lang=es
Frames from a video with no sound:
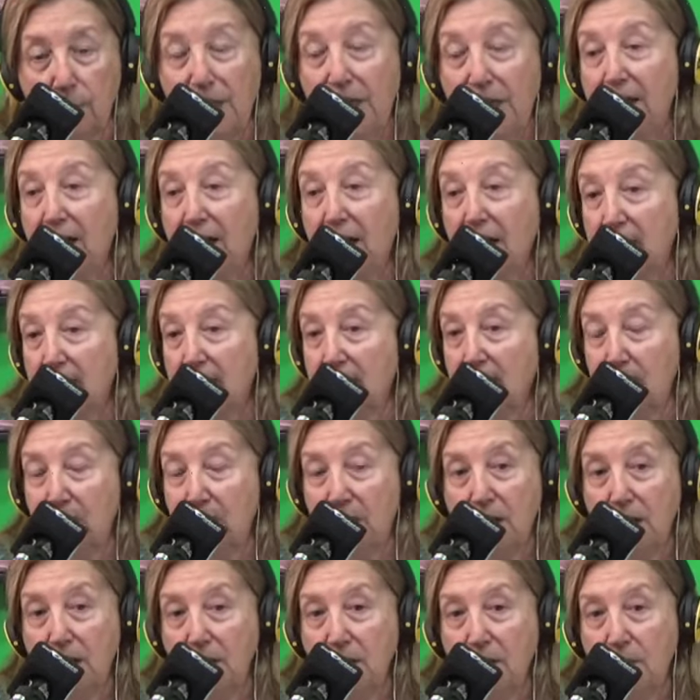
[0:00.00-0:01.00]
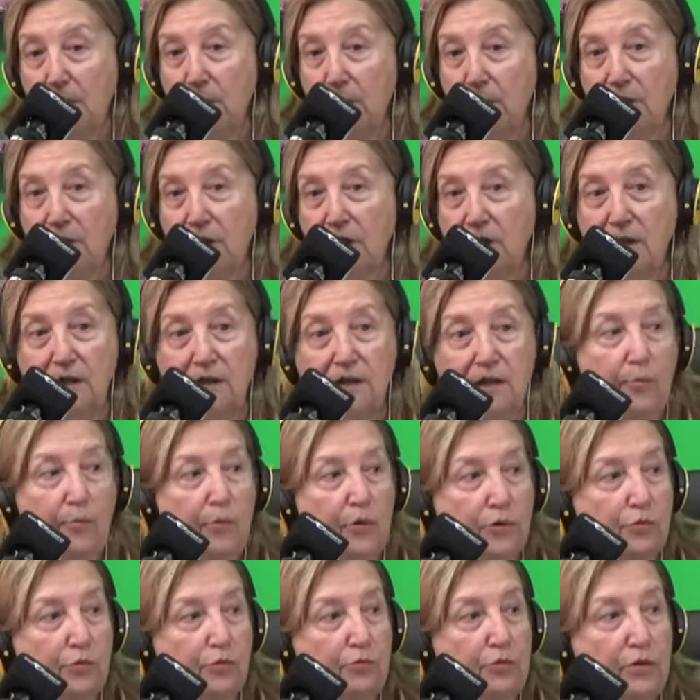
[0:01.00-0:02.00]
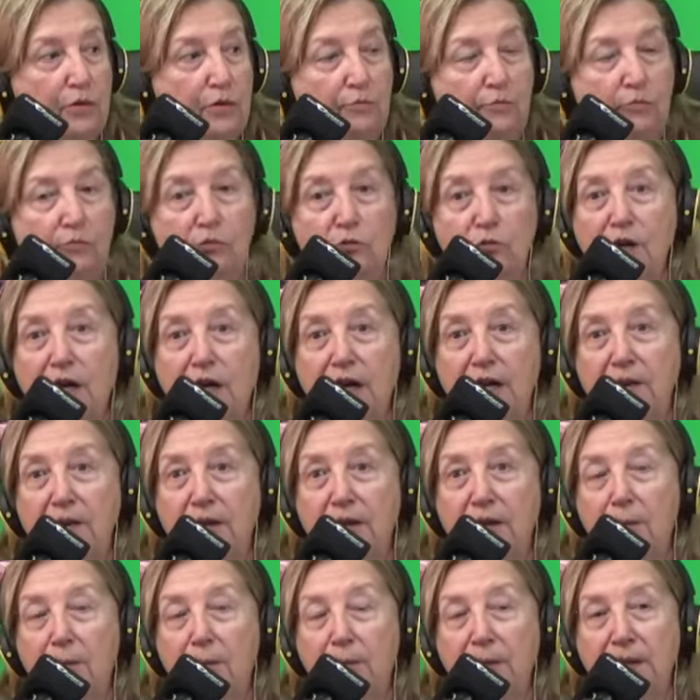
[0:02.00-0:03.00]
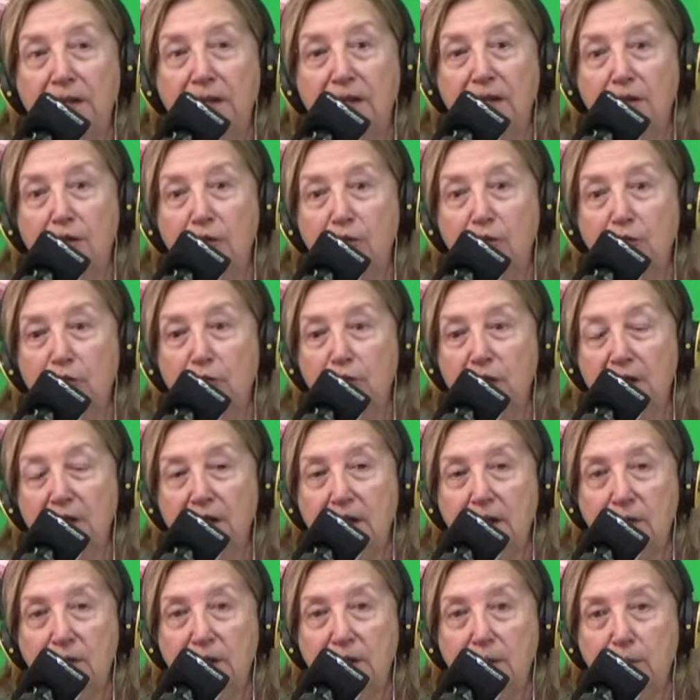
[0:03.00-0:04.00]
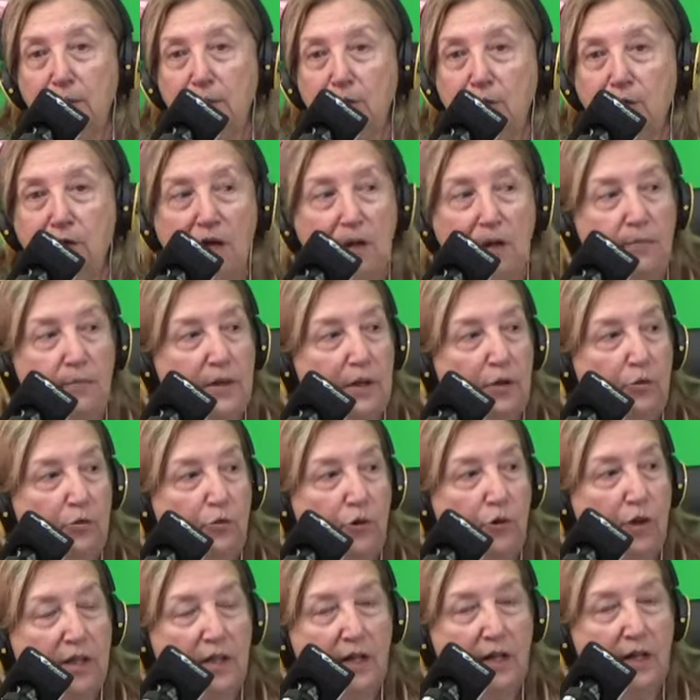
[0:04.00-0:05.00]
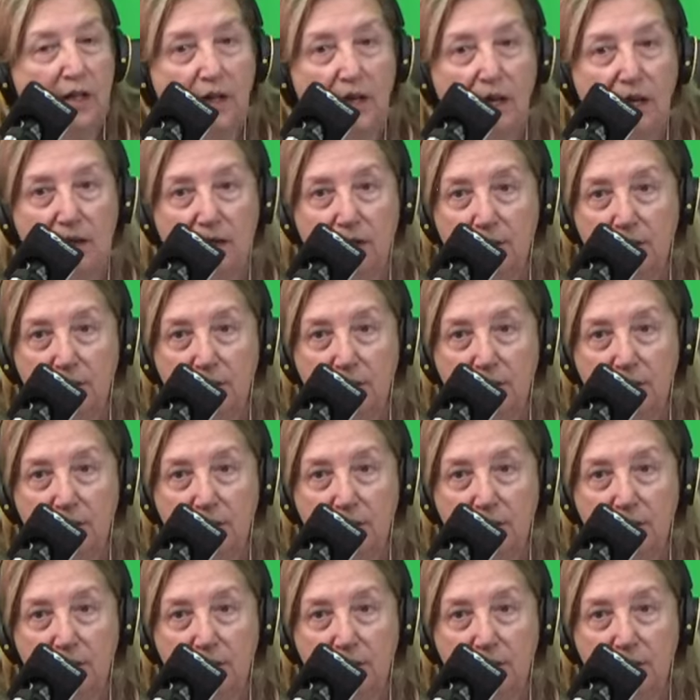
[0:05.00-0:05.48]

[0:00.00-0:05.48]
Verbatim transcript: encanta, me encanta porque tendríamos un, un lugar, aparte no, tienen que venir por toda la uno hasta acá.